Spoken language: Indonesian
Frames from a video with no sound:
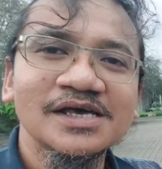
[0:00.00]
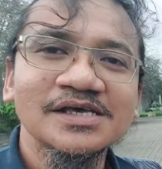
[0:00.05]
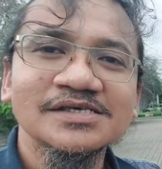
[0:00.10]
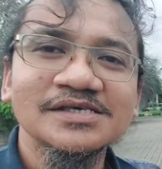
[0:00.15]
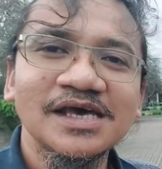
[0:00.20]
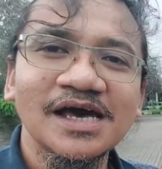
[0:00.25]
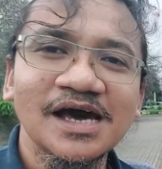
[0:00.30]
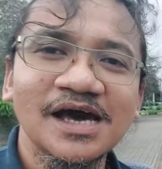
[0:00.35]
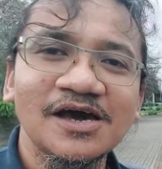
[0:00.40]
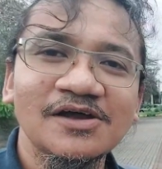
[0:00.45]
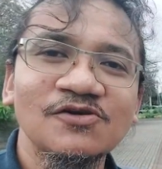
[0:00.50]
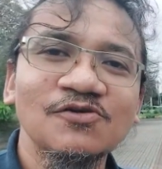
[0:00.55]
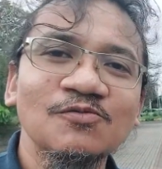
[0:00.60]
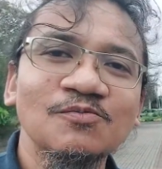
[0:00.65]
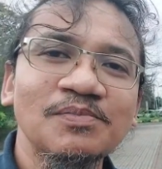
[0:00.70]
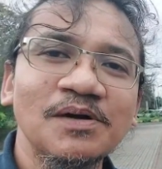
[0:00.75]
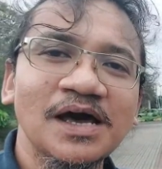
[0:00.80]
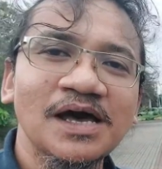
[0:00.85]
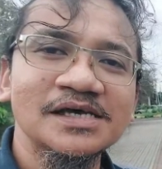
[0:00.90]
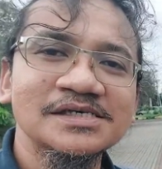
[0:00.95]
Jangan
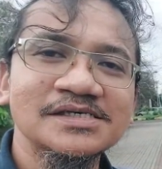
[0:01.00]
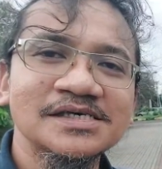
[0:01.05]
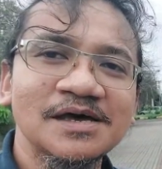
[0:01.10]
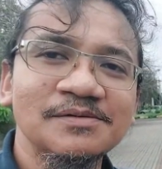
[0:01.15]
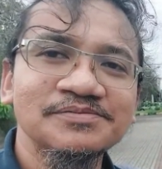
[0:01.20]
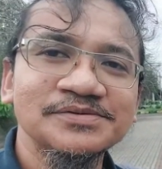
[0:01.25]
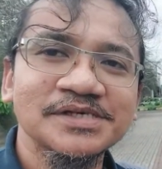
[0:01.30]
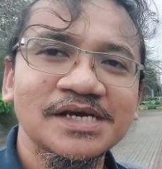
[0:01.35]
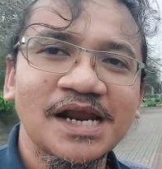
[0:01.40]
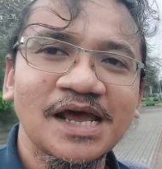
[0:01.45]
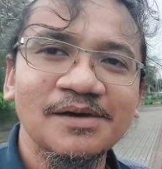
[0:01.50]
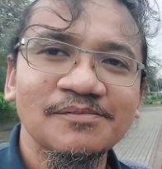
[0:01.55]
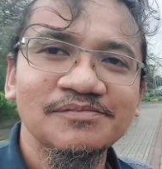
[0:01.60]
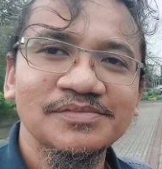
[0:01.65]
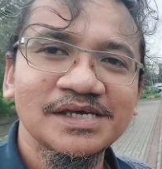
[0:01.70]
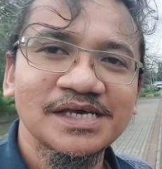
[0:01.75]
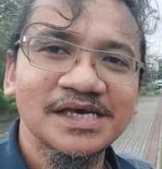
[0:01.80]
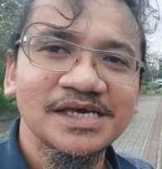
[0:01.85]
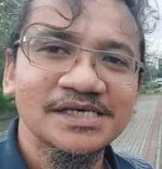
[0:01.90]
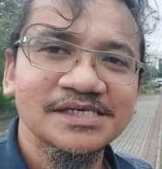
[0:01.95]
lupa subscribe
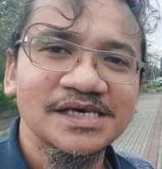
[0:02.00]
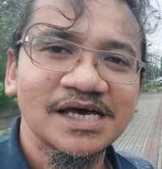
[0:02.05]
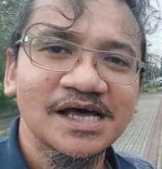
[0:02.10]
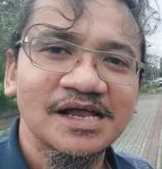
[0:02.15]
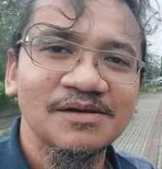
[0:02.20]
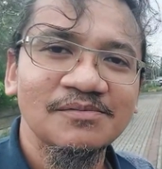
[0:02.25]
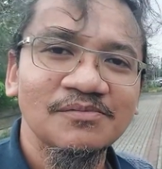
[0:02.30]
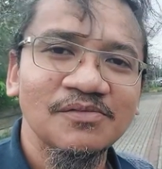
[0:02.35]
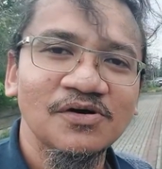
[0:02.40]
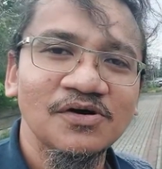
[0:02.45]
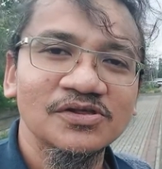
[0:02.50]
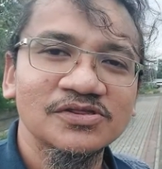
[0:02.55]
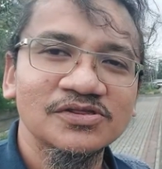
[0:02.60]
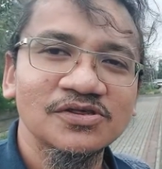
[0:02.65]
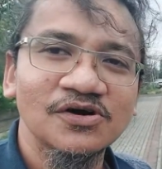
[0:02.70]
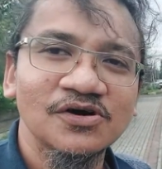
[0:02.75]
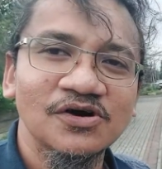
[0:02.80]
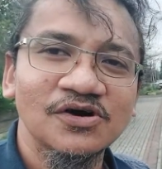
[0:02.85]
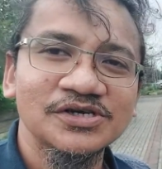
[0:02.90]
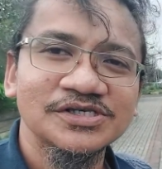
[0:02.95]
di Zal
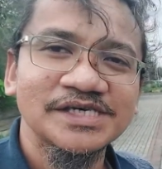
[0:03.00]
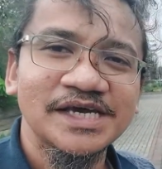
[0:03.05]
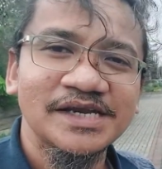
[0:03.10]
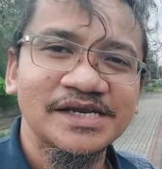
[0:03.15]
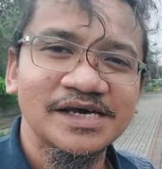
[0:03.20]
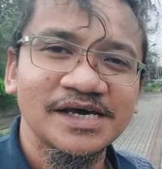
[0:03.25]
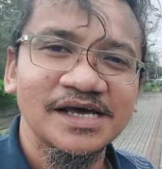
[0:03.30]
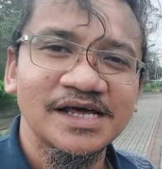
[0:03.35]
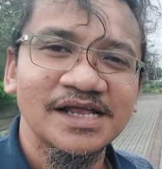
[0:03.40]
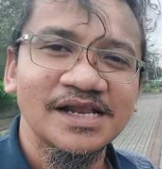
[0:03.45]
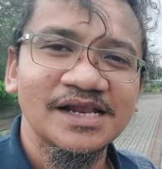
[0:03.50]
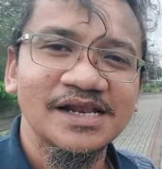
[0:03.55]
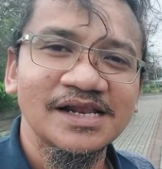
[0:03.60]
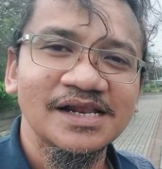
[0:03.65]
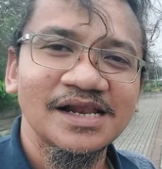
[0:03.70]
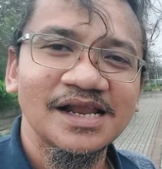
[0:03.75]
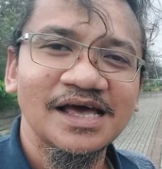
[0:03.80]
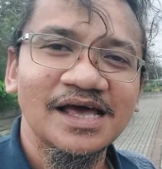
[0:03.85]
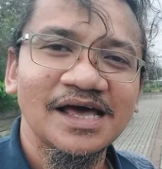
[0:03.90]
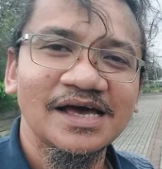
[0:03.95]
Motor Channel
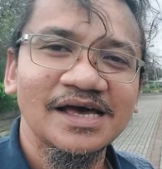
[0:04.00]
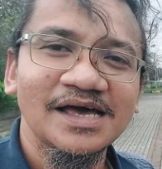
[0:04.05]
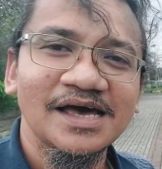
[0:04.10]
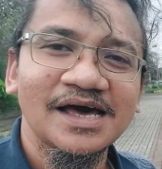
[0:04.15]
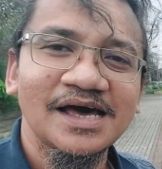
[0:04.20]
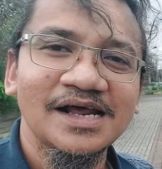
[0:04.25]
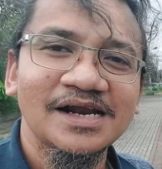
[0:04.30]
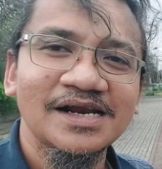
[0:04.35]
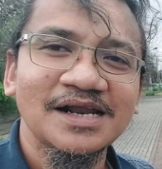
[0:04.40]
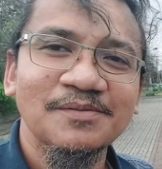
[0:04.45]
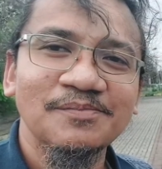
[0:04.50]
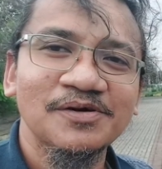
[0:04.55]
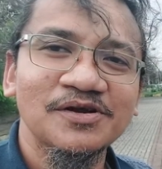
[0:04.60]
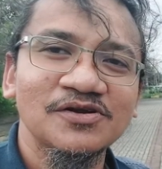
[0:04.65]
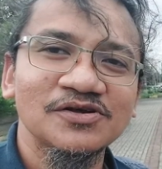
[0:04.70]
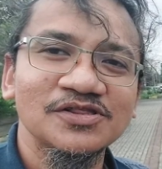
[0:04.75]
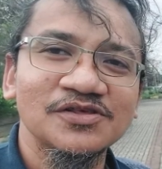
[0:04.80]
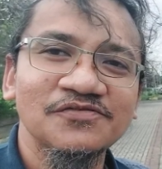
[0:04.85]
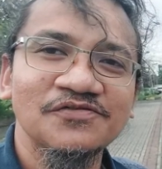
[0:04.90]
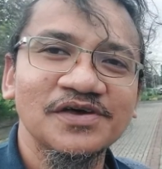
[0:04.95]
agar dapat
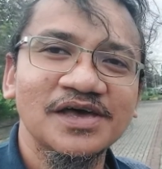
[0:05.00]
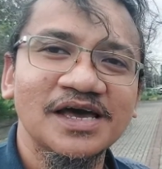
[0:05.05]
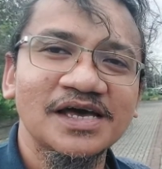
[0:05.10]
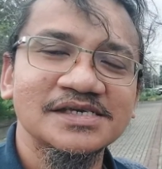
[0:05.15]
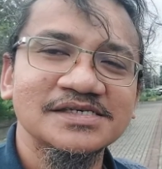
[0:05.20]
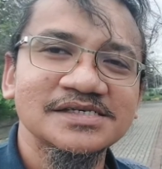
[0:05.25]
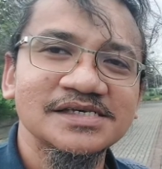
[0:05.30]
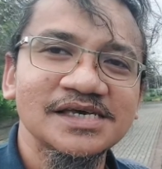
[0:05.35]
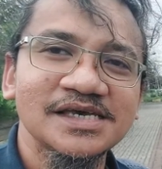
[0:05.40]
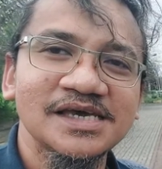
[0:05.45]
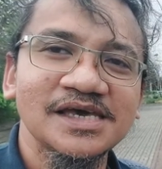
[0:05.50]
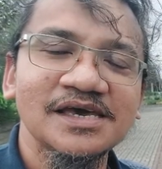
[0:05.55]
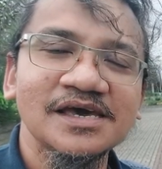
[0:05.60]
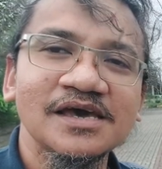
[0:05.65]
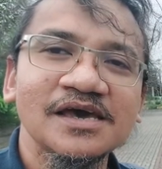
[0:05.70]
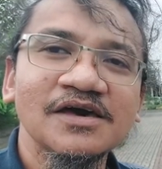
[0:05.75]
notifikasi